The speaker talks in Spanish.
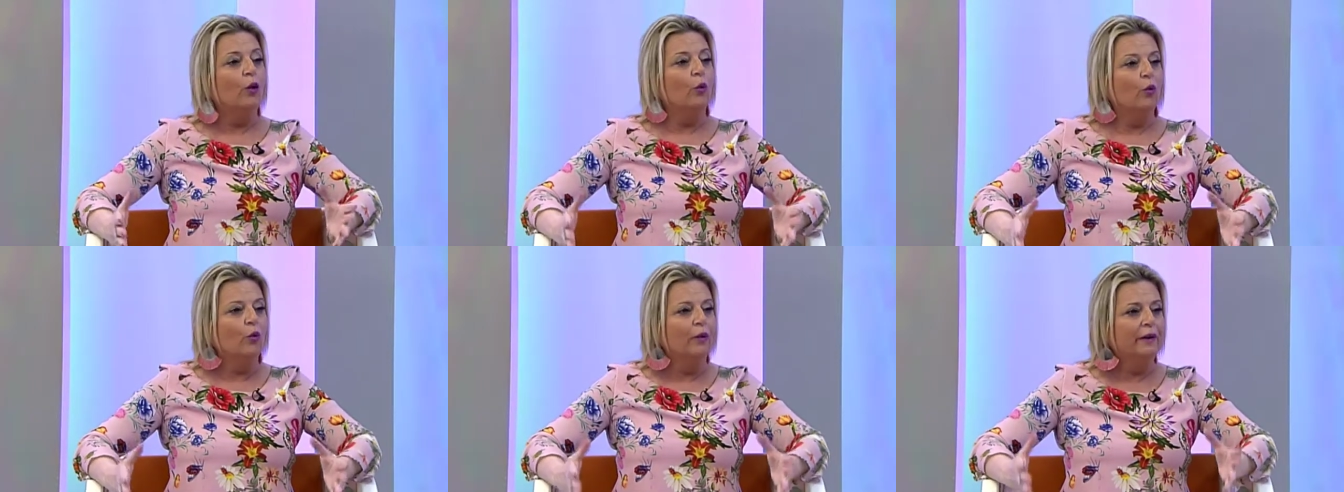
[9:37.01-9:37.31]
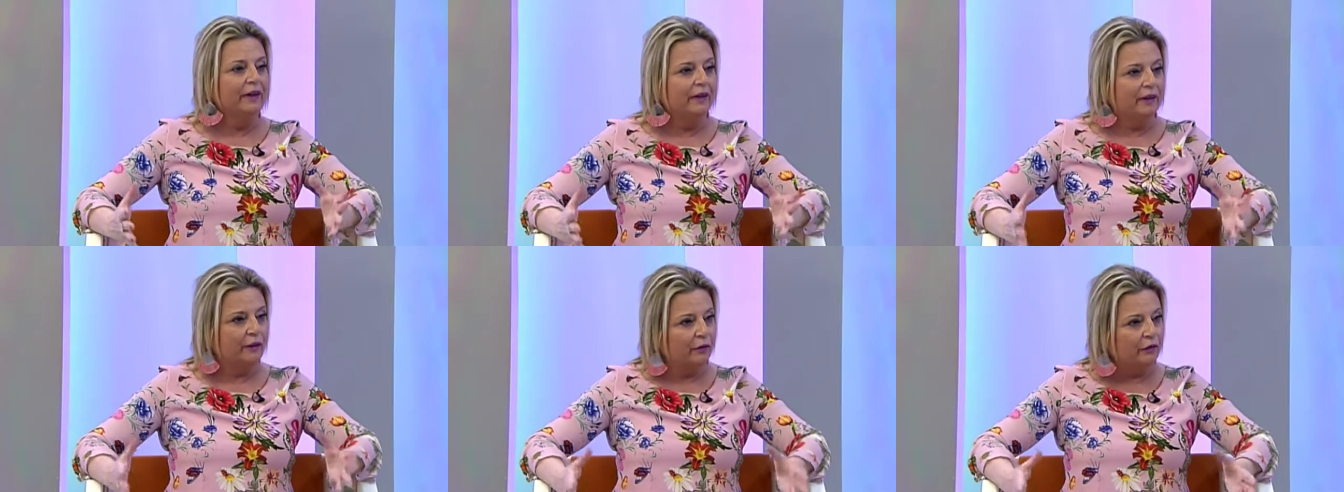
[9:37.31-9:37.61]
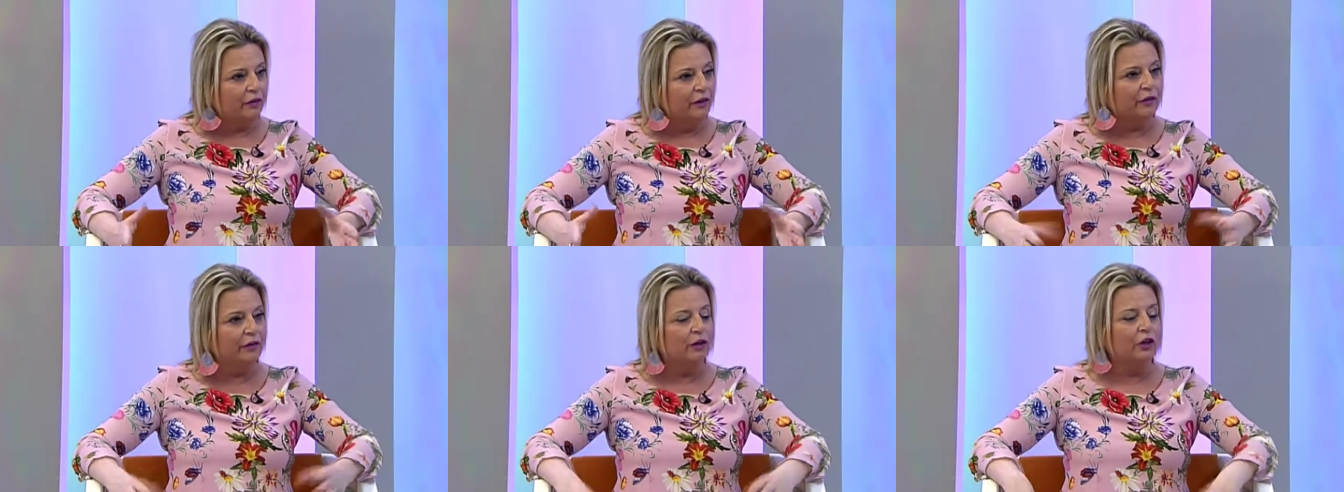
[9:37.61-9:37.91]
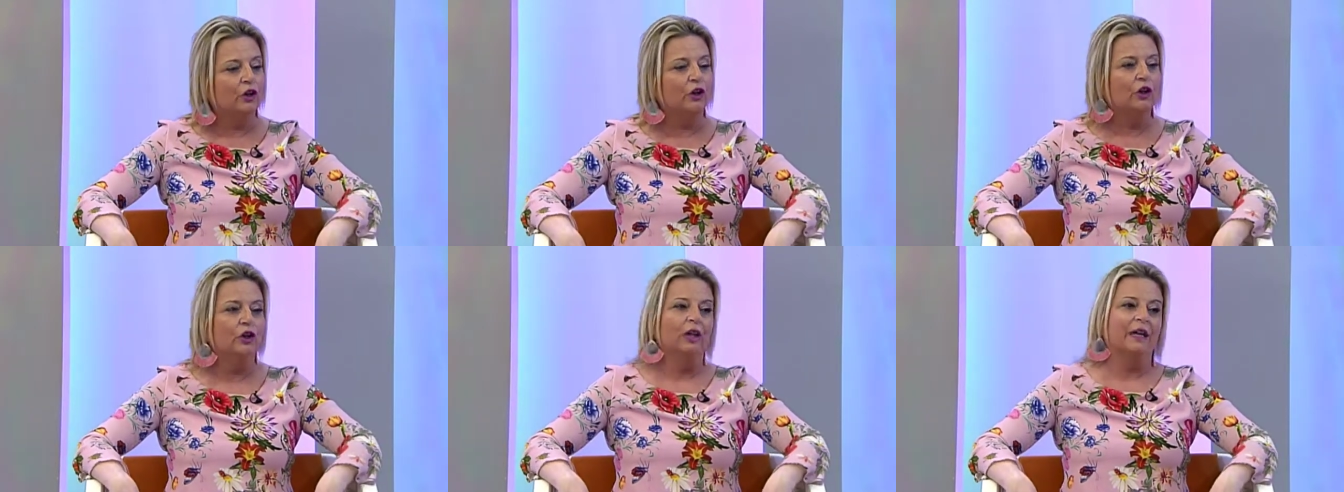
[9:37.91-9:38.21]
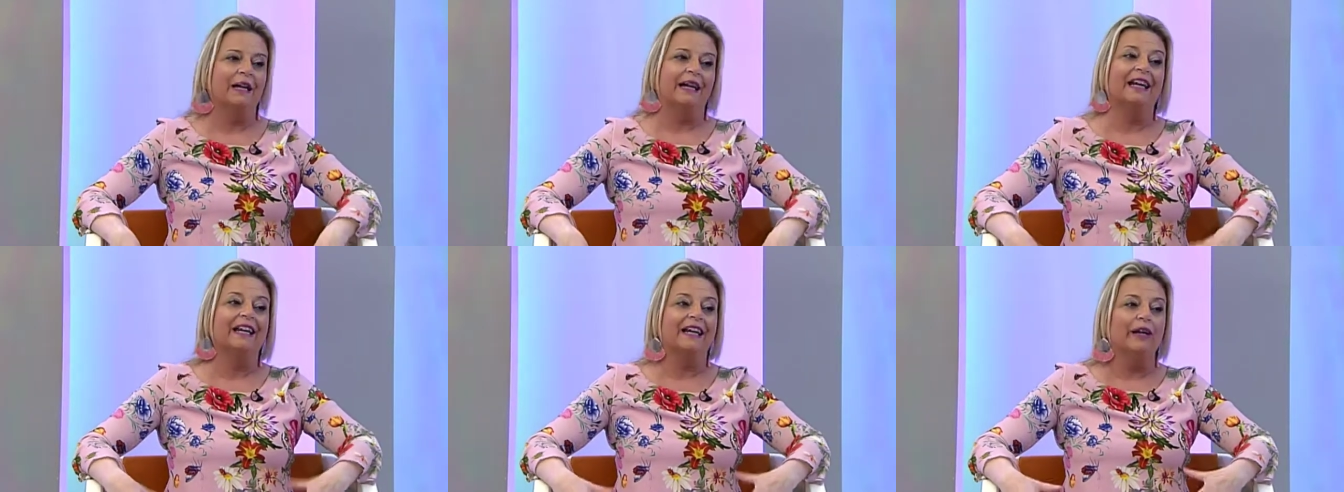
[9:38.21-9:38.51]
un edificio
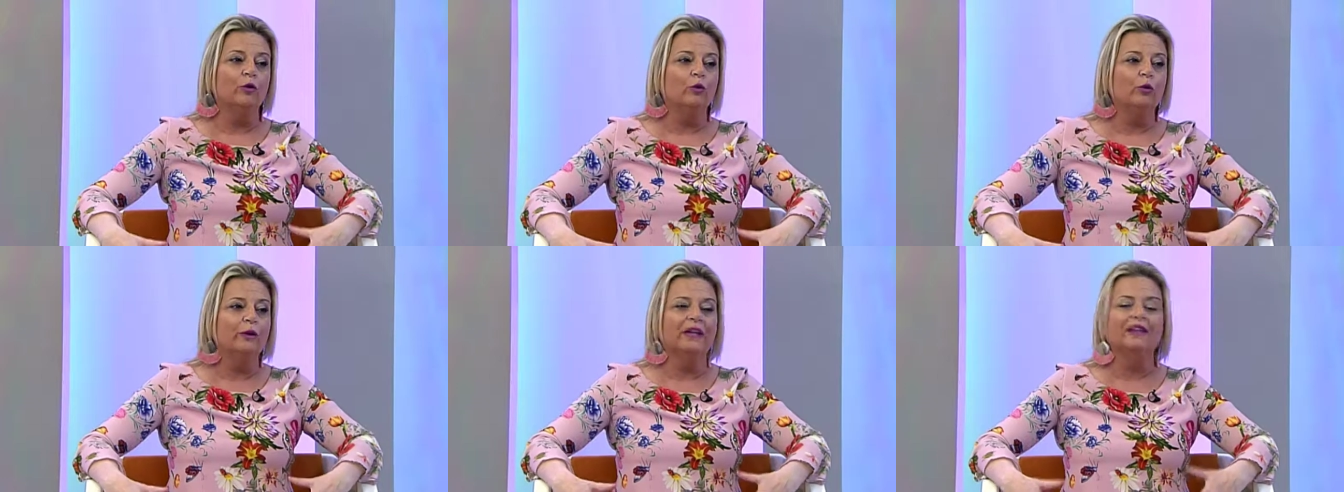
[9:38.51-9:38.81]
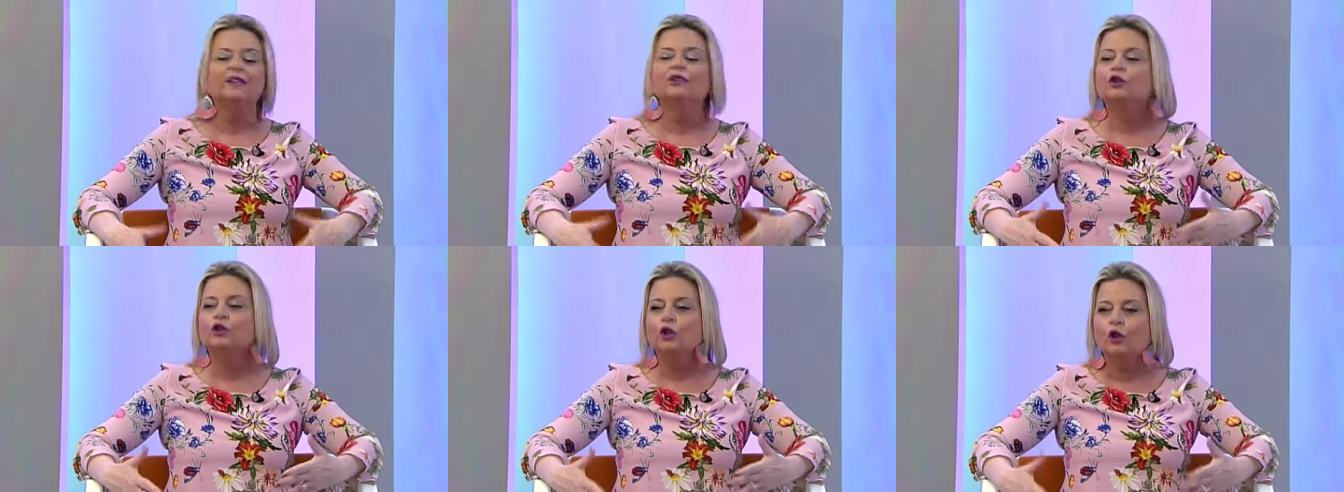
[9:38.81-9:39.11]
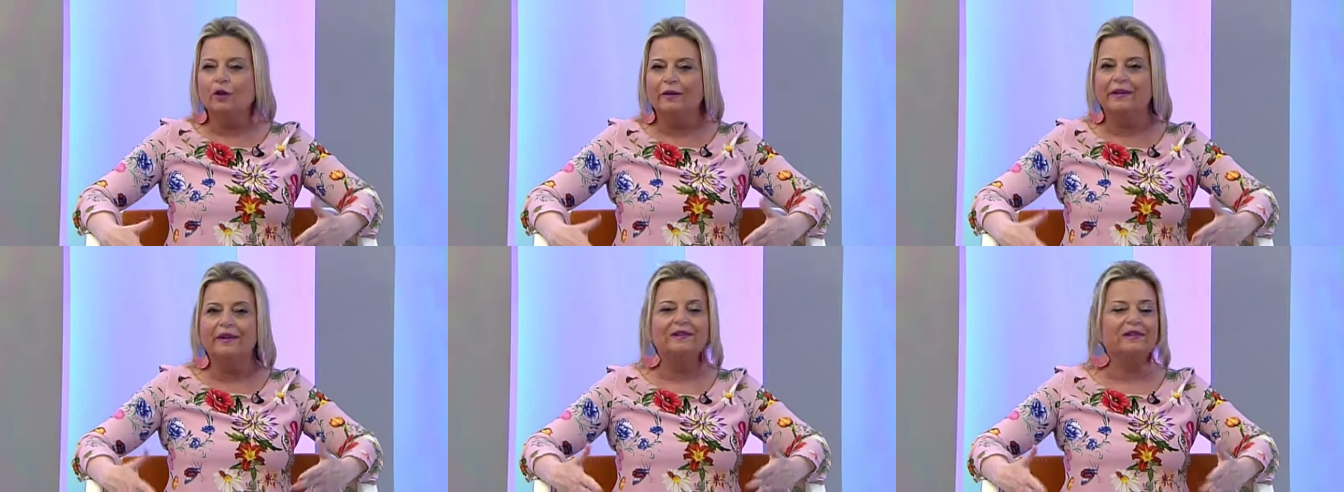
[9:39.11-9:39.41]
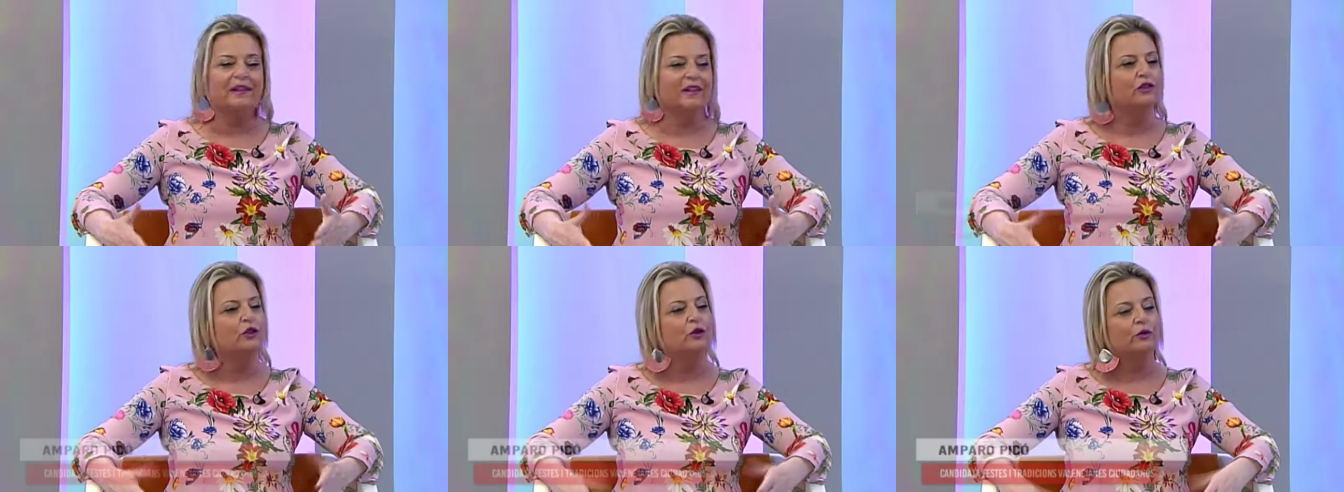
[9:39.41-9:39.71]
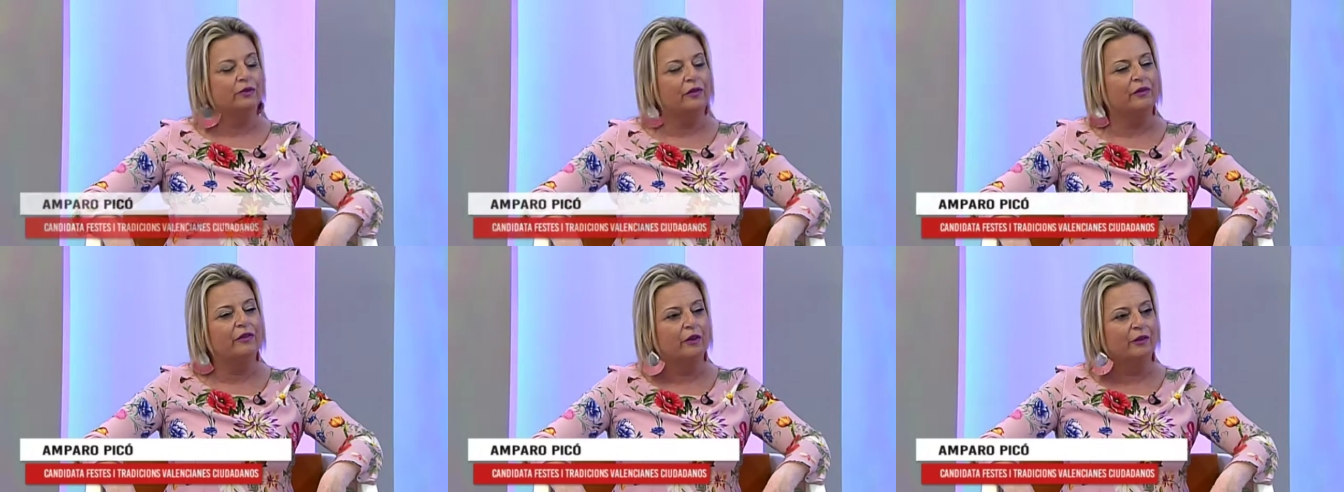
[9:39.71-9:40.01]
que reúna todas las
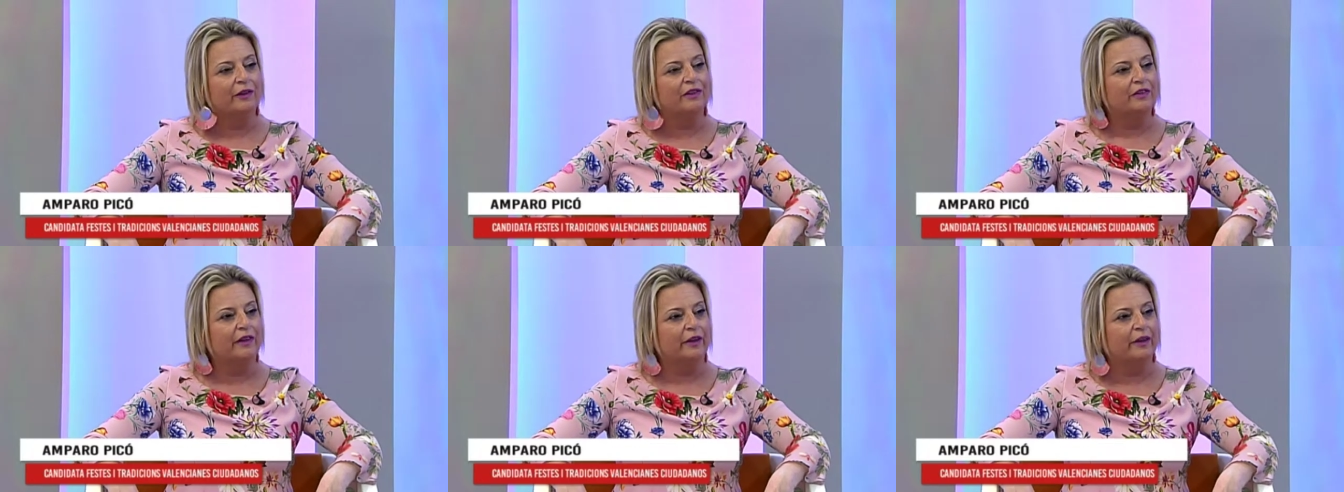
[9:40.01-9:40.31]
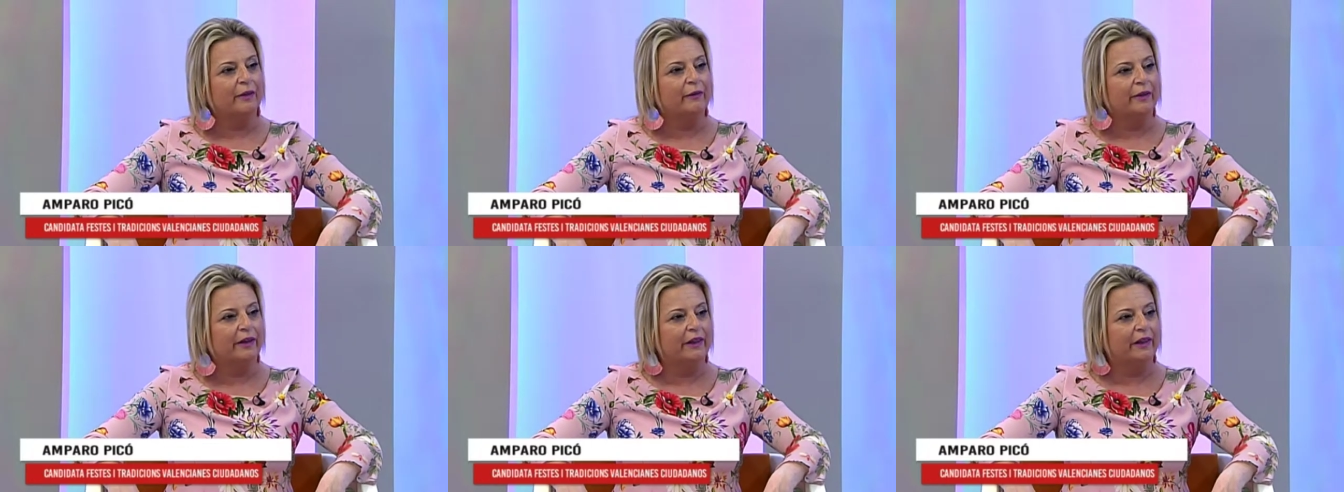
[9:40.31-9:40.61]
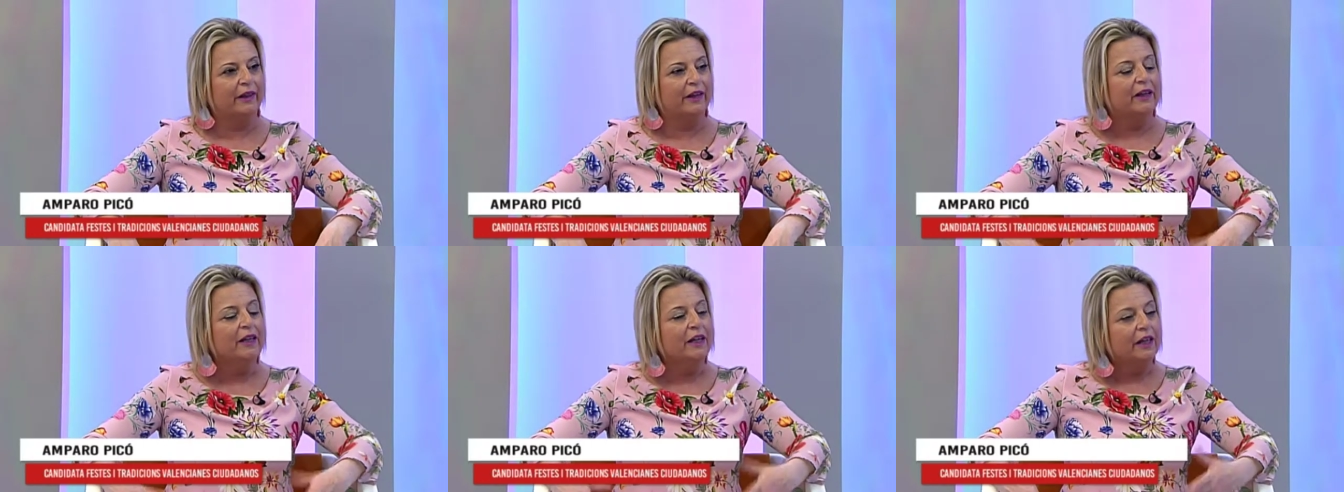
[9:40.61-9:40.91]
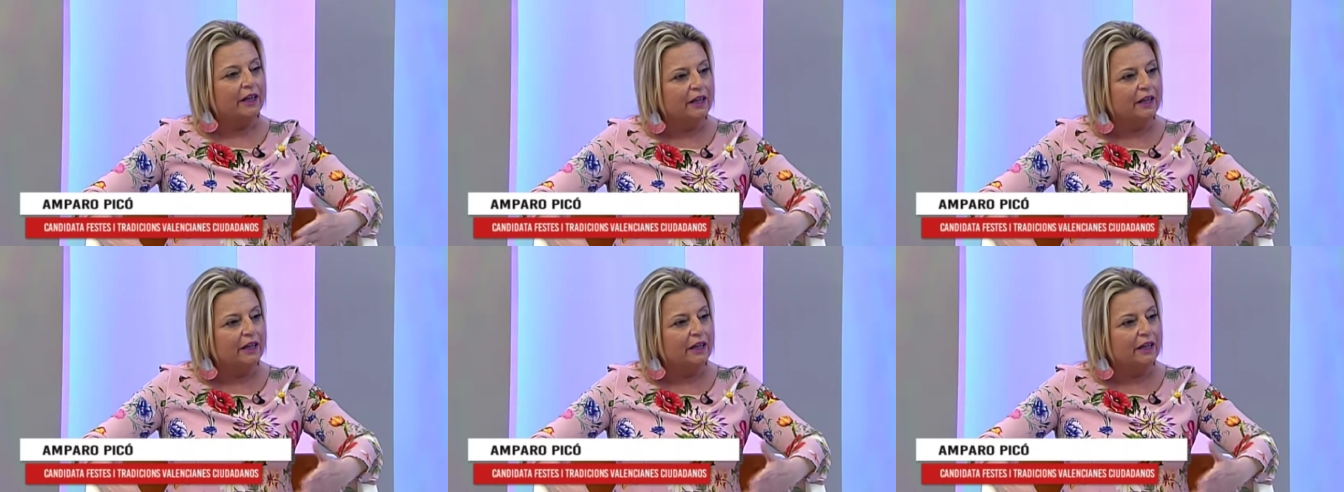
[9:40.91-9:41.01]
condiciones que debe de